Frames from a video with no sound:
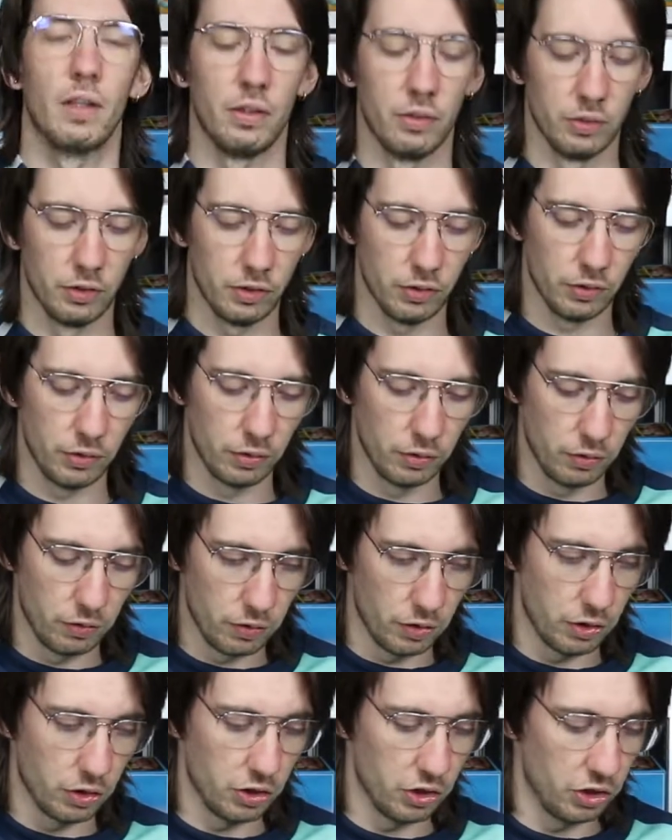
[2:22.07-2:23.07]
On se retrouve,
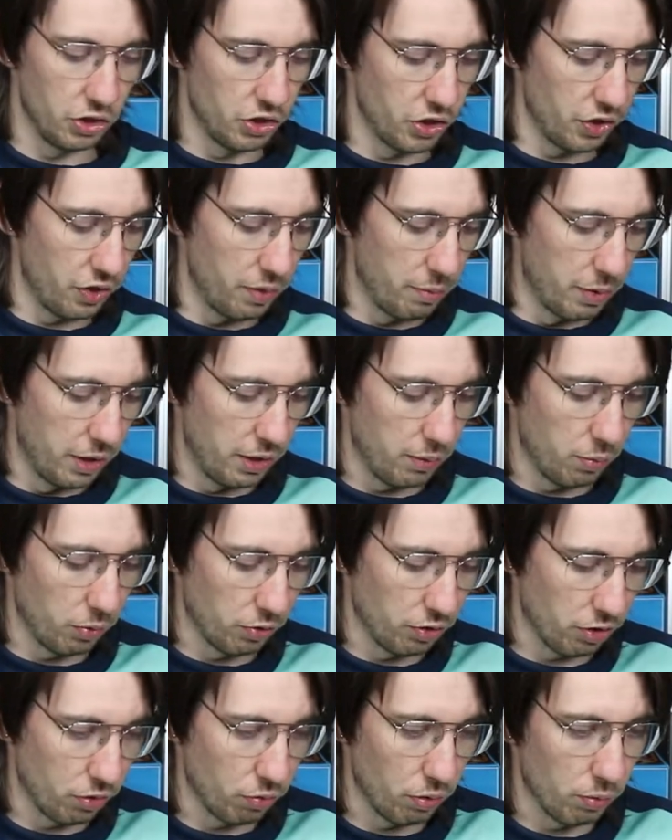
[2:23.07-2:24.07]
j'ai déjà déballé pour que
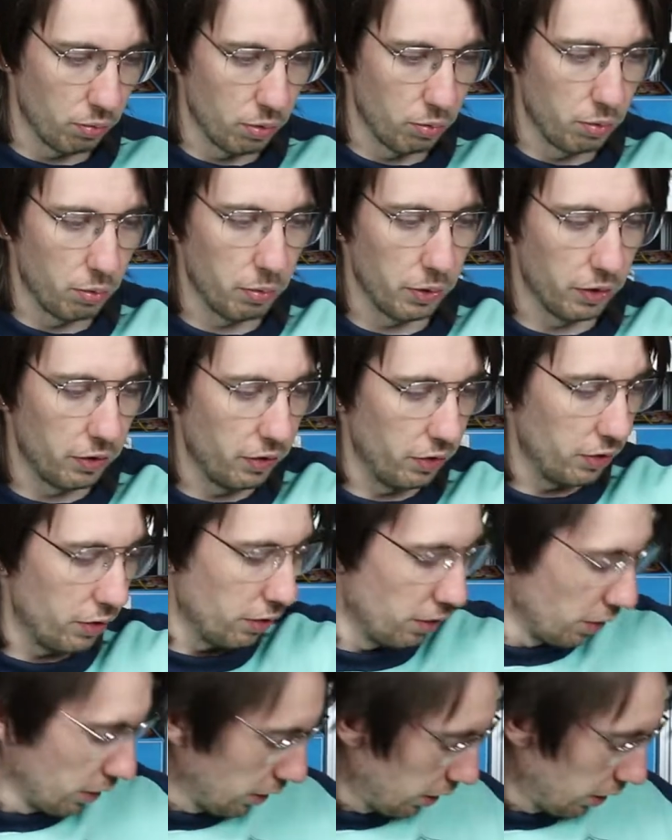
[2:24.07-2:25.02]
ce soit un peu plus pratique.